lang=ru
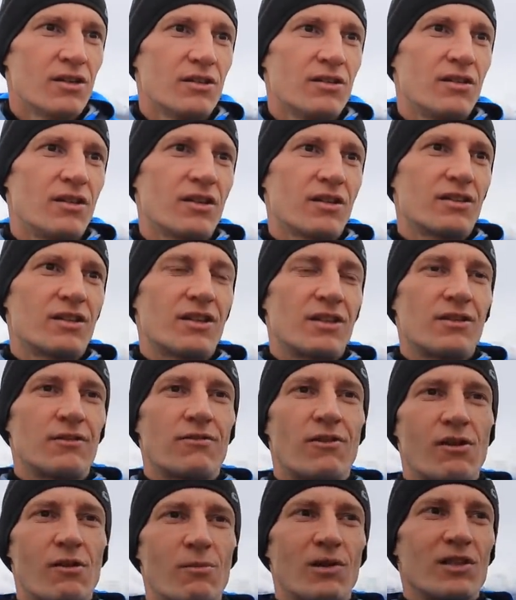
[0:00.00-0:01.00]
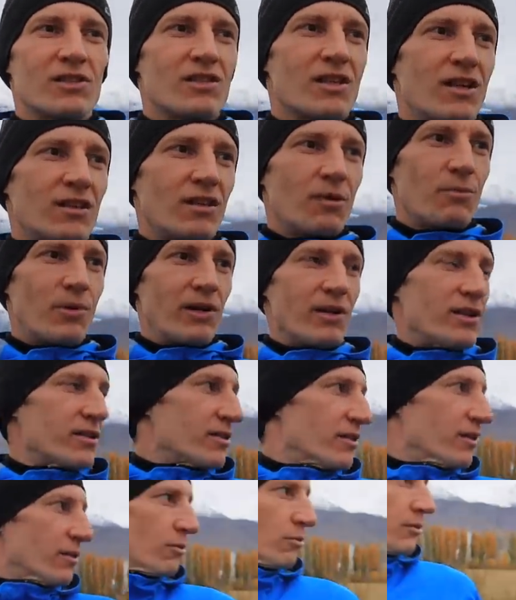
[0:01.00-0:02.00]
некоторая информация, она
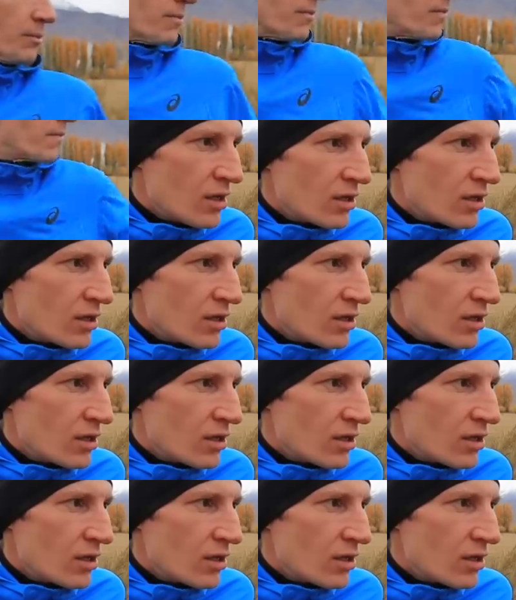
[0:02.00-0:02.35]
полезна людям.